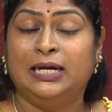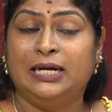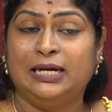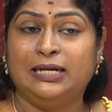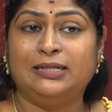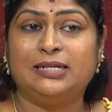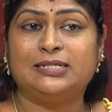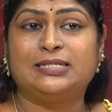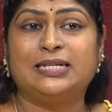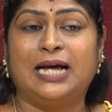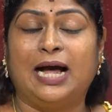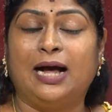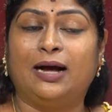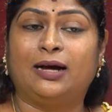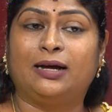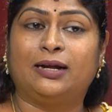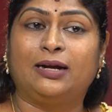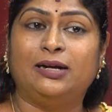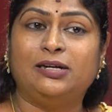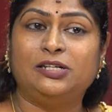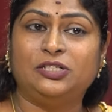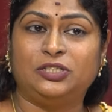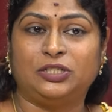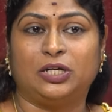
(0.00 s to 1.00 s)
இந்த
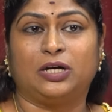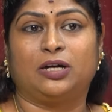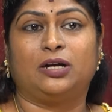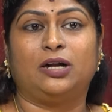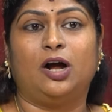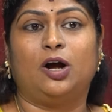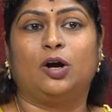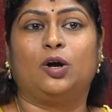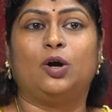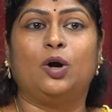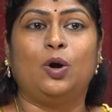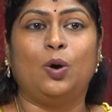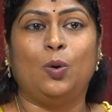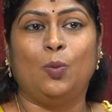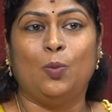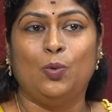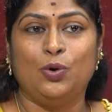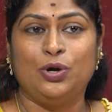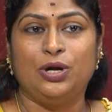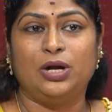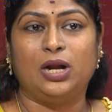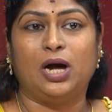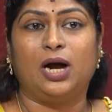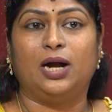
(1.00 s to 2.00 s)
சாக்ரல் சக்ராக்கு
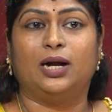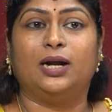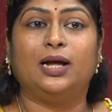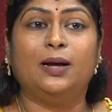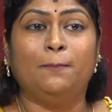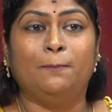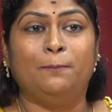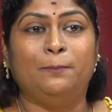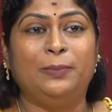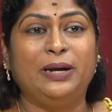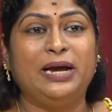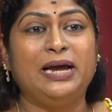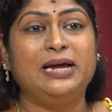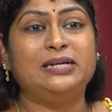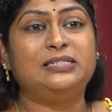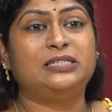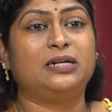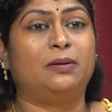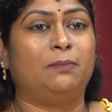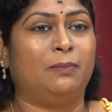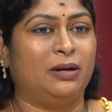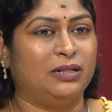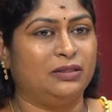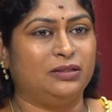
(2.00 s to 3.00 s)
உண்டான பீஜ
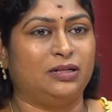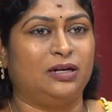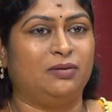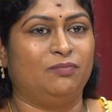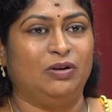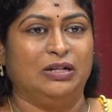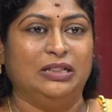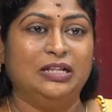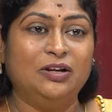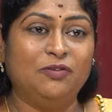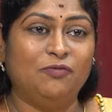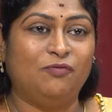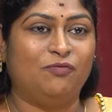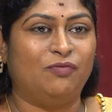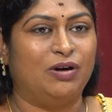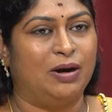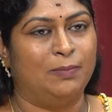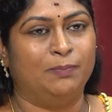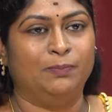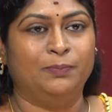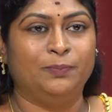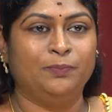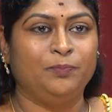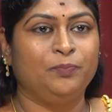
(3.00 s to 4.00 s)
மந்திரம் வந்து
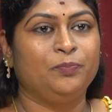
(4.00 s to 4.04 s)
வம்